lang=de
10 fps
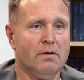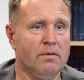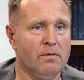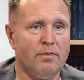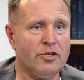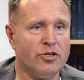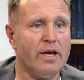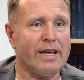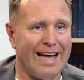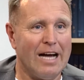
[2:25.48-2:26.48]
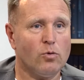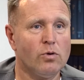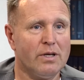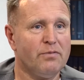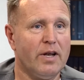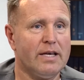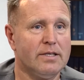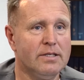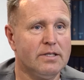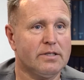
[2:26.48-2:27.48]
äh, welche Erkrankungen er
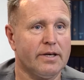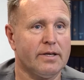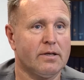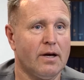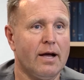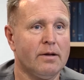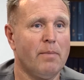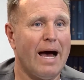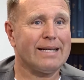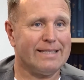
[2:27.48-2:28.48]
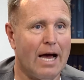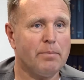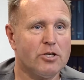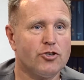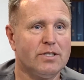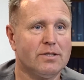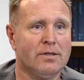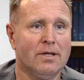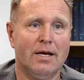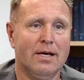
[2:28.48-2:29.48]
vielleicht in sich trägt. Gerade
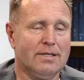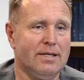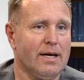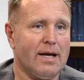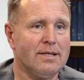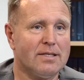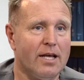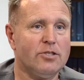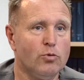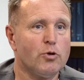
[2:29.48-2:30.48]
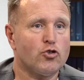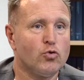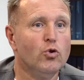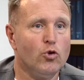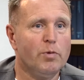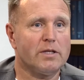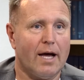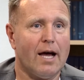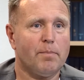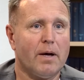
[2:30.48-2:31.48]
Magen-Darm-Geschichten sind ja ganz leicht über Stuhl
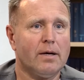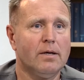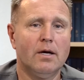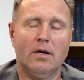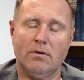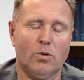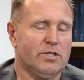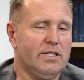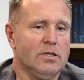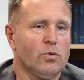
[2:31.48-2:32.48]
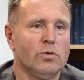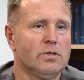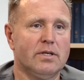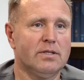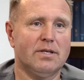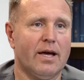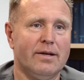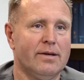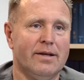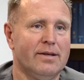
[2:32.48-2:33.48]
übertragbar. Und aus diesem Grund ist
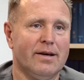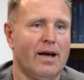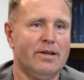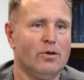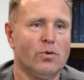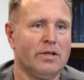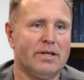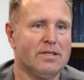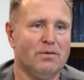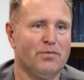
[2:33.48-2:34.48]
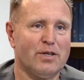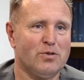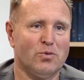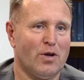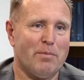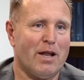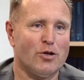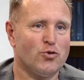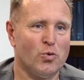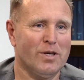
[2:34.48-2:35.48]
eine Händereinigung, Händedesinfektion und einmal
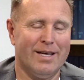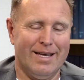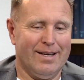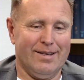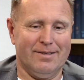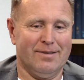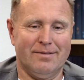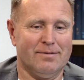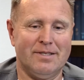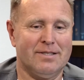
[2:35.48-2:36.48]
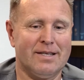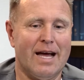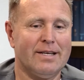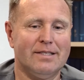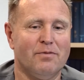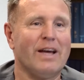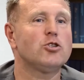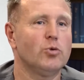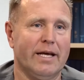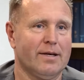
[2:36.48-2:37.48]
Handschuhe, äh, die sind gar nicht
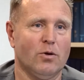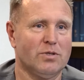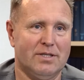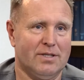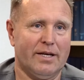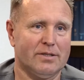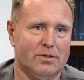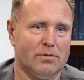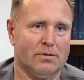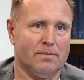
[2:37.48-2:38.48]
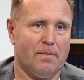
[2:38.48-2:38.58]
wegzudenken aus diesen Einrichtungen.